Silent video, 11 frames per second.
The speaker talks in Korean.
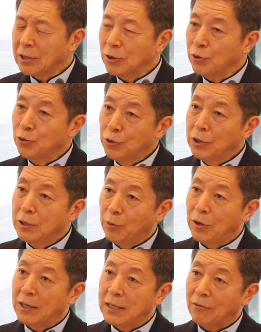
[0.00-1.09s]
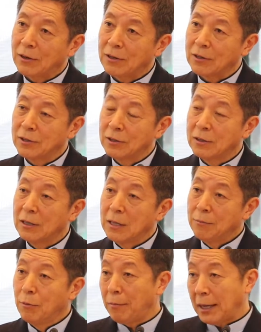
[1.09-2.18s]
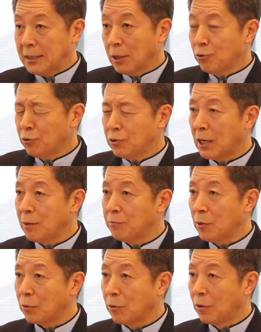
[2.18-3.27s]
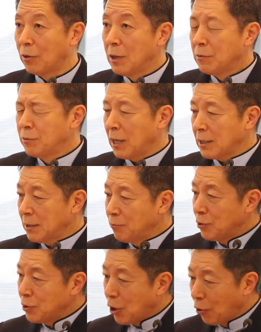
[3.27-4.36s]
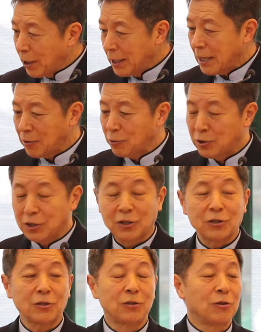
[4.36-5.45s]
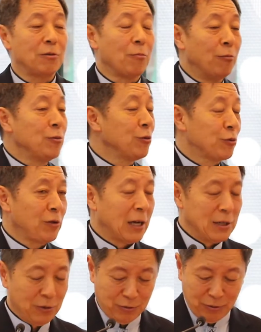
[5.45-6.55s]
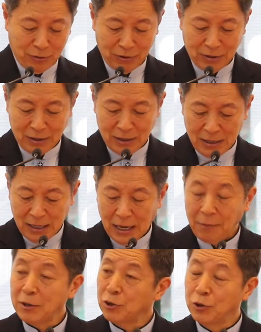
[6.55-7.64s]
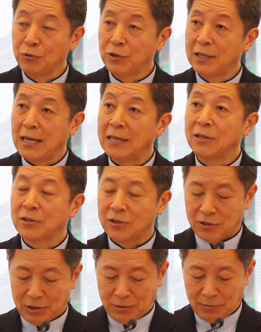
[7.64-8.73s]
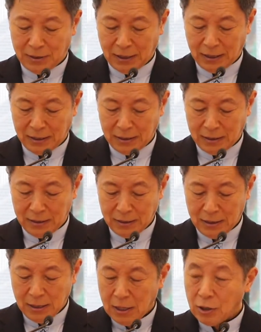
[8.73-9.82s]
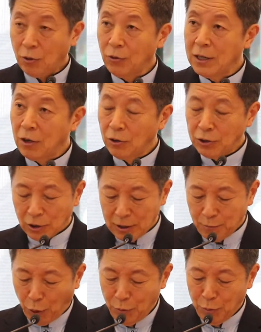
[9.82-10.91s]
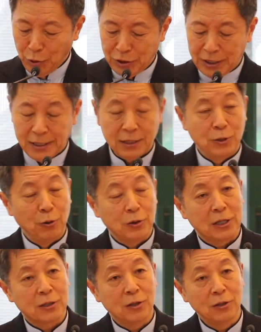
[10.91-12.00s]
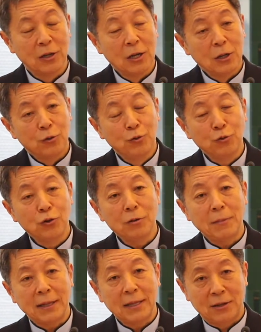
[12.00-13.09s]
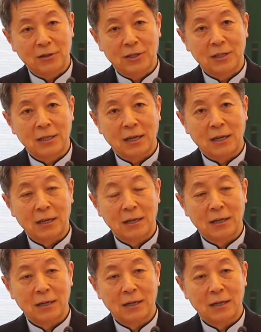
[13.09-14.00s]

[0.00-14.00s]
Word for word: 지역에서 수위를 보낸다고 하는 것은 뭐 맞아두는 사람도 없고 그 당시 무슨 여관이라는 곳이 있어서 그거에 머무는 것도 아니었고 아마 쉬운 일이 아니었을 것입니다. 더구나 영적인 볼모지인 그곳에서 누구를 만날 것인가?